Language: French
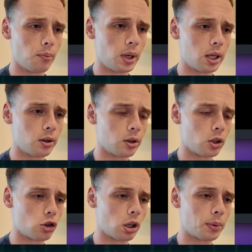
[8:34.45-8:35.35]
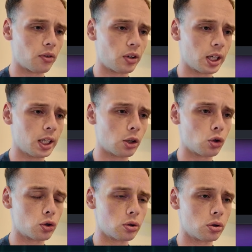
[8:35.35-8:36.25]
mais j'aurais préféré
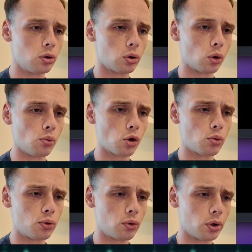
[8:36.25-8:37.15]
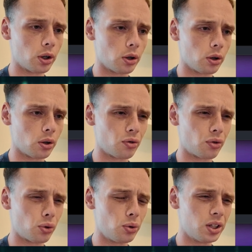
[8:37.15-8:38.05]
quelque chose de, beaucoup plus
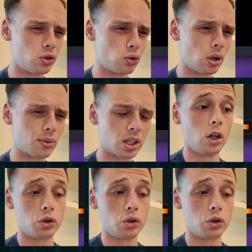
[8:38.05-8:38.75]
fluide, jouable.